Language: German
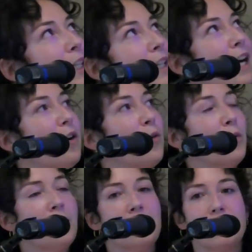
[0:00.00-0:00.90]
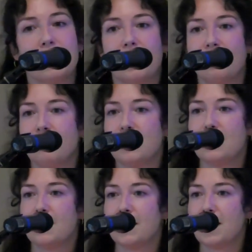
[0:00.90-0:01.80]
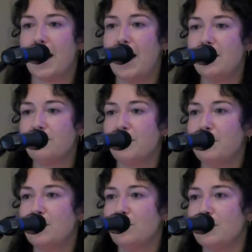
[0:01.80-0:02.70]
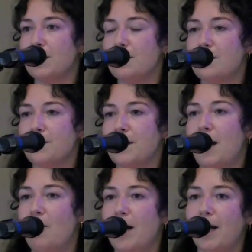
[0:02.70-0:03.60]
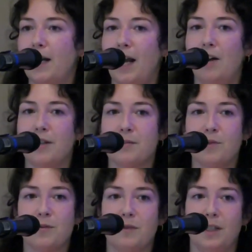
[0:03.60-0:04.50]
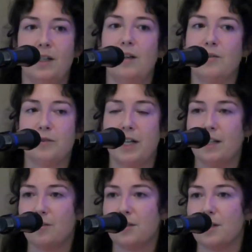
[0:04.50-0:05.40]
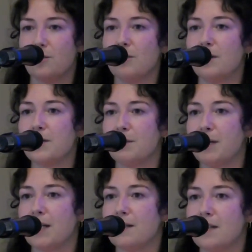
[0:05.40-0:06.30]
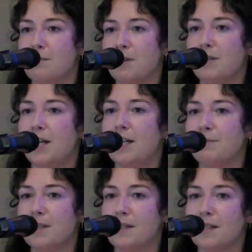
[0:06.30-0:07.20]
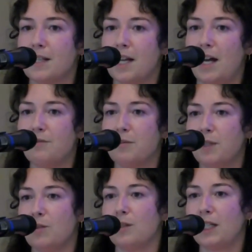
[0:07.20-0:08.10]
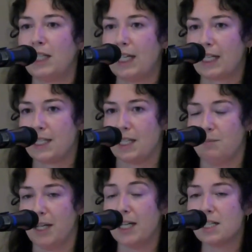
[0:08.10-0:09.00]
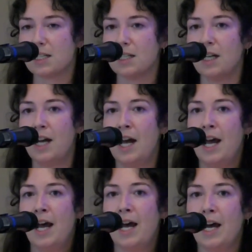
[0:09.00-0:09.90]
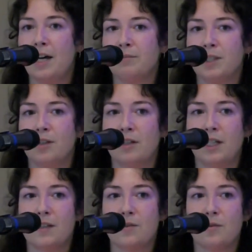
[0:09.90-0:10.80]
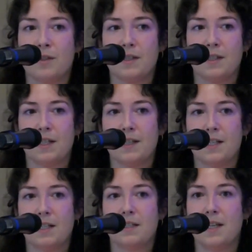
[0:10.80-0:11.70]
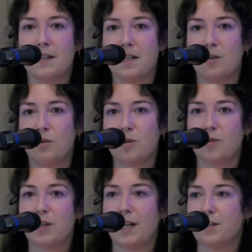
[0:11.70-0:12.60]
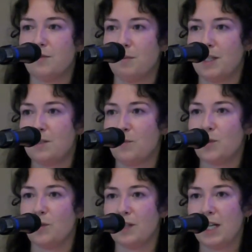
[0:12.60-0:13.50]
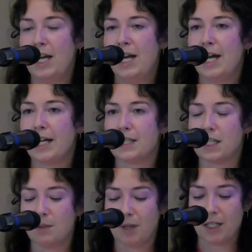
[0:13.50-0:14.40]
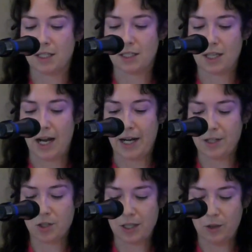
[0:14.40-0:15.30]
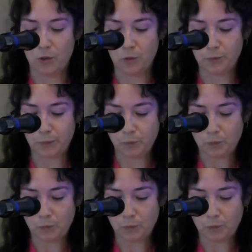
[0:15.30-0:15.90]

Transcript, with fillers: genau, und ähm, diese zentrale Verbindung, das ist uns auch allen klar und das müssen wir und vor allen Dingen auch die Akteure aus der Praxis ja immer wieder erleben, diese zentralen Verbindungen in die extreme Rechte. Ähm, die Korrelation ist hier tatsächlich sehr, sehr hoch zwischen Antifeminismus und extrem rechten Einstellungen.